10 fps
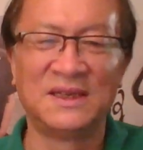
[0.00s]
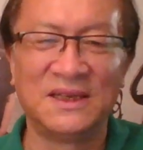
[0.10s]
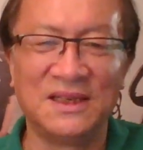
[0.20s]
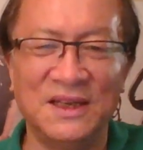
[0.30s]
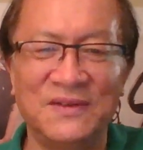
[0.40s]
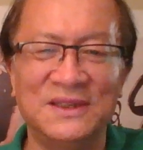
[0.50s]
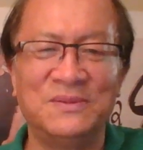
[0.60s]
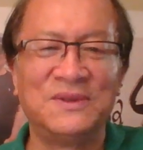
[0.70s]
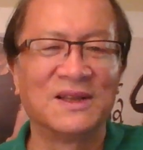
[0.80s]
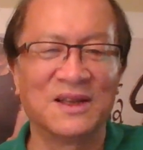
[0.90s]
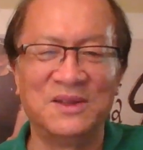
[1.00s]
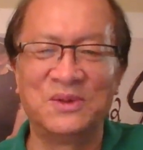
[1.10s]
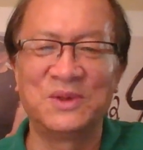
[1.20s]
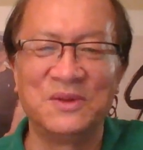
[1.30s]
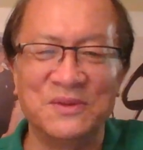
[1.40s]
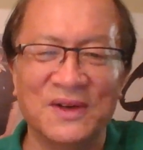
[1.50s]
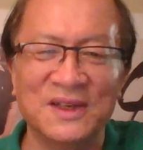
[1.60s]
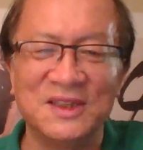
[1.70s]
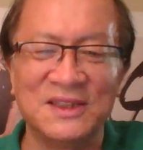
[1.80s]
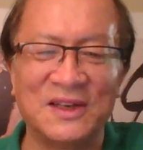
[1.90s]
因为很多人对王
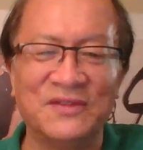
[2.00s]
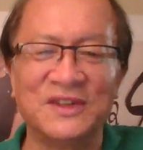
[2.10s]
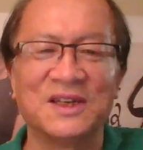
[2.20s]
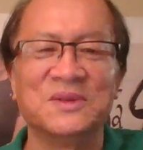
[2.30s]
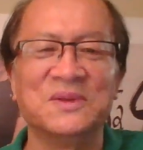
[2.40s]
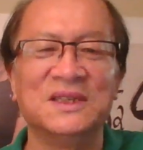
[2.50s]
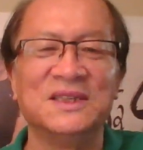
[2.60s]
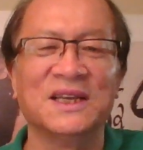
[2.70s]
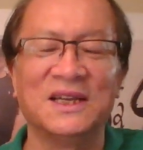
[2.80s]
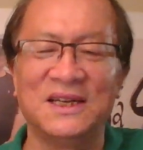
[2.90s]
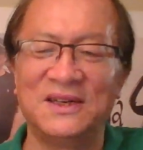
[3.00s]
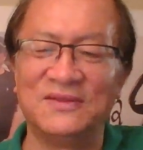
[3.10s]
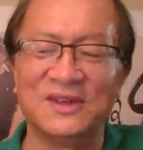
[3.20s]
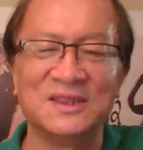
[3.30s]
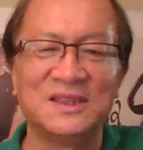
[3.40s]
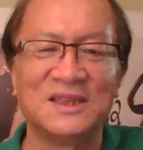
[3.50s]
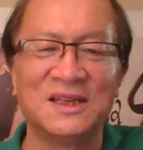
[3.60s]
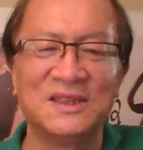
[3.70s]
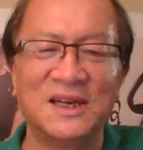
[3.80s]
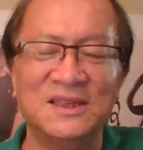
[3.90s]
岐山非常有意见啊。王岐
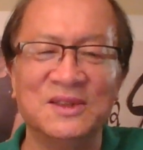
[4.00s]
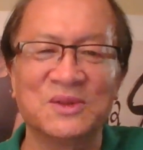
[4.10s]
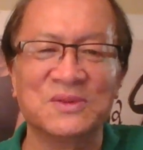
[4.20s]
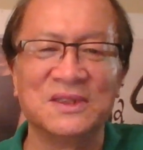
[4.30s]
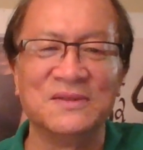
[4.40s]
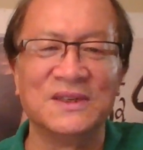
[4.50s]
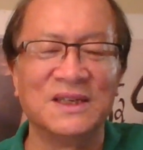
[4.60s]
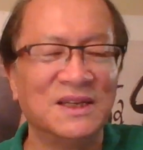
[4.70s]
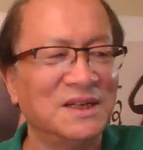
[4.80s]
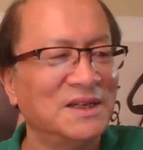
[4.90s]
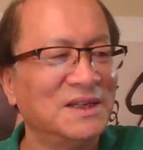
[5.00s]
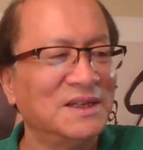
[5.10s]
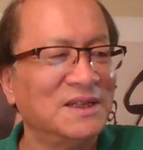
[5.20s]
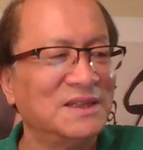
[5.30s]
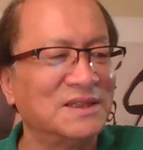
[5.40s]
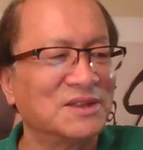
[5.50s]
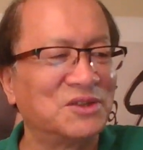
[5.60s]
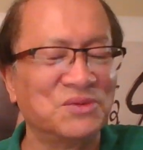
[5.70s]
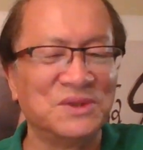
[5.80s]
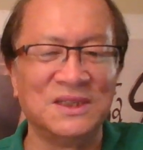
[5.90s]
山担任中纪委这个
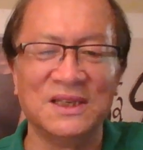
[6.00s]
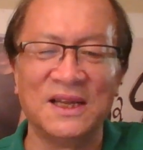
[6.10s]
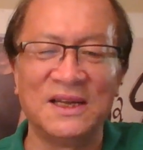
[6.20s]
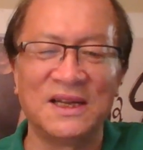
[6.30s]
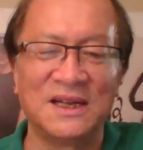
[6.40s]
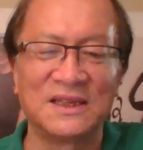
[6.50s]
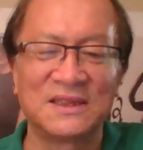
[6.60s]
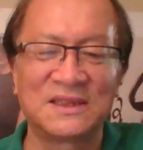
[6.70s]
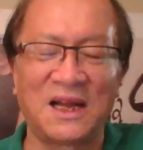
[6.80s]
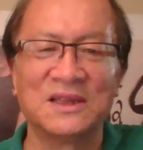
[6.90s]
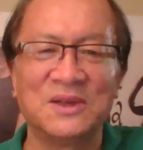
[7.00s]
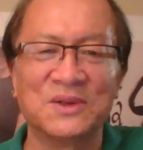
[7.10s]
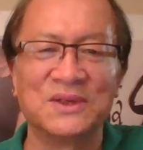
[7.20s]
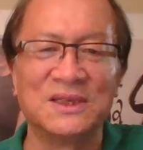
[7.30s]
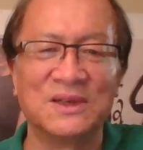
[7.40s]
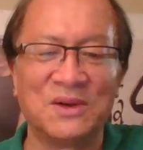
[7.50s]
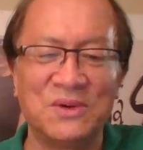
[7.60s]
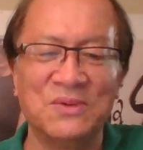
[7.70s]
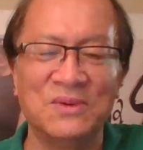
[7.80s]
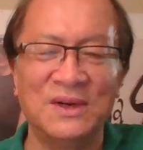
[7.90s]
书记以来啊，打掉了这老
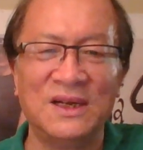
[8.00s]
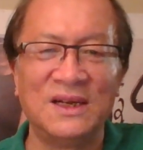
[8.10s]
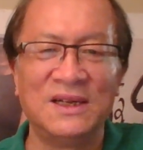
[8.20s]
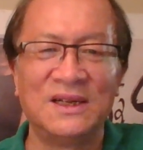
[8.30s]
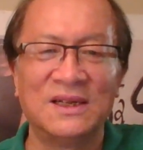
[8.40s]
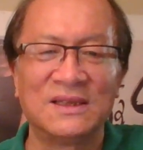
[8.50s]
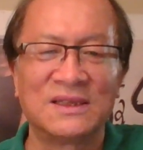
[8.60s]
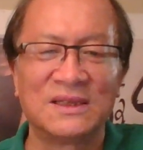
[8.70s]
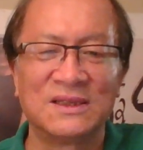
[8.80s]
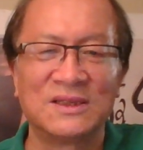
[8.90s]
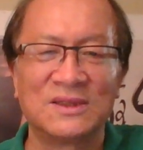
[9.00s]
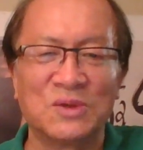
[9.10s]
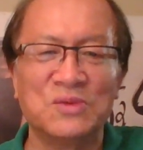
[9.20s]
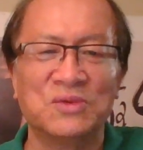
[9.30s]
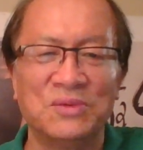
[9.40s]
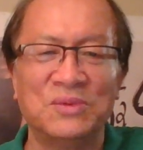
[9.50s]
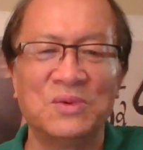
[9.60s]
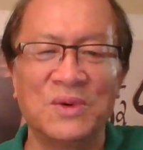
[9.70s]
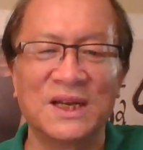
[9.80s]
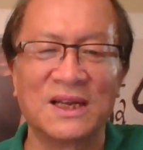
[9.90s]
虎、中组部
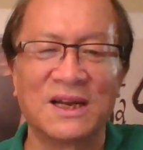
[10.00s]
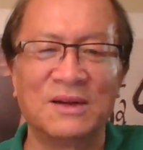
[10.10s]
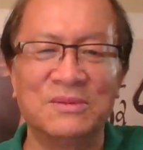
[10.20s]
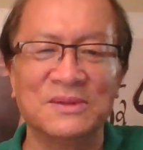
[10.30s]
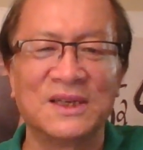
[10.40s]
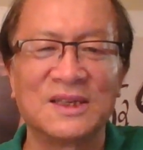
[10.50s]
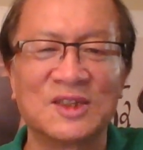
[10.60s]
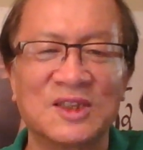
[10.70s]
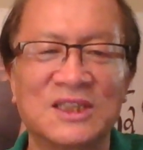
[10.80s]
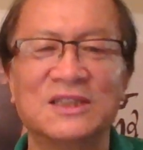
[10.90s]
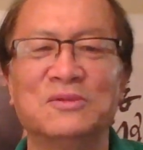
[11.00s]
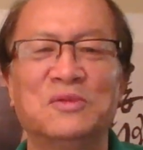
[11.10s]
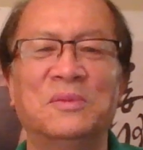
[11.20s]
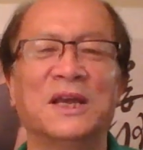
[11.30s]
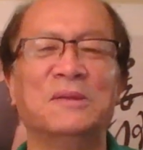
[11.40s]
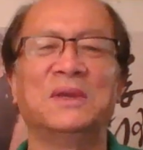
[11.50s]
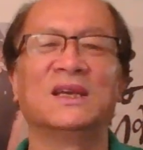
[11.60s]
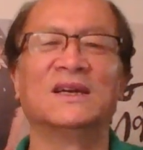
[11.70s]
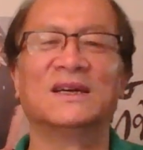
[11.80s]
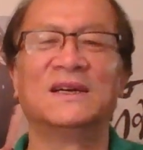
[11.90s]
管的干部那是四五百
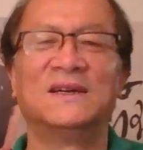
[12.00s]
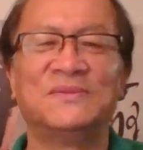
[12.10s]
名啊，